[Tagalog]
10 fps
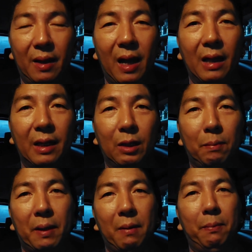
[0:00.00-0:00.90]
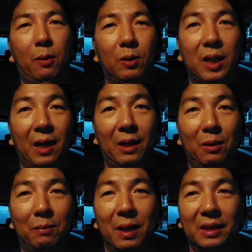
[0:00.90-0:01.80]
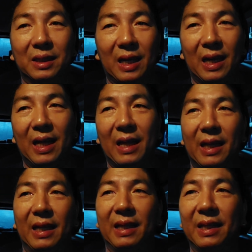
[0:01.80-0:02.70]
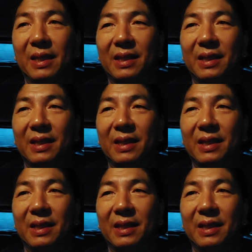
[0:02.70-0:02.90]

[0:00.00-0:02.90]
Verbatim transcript: andito pa rin po ako sa loob ng sasakyan natin.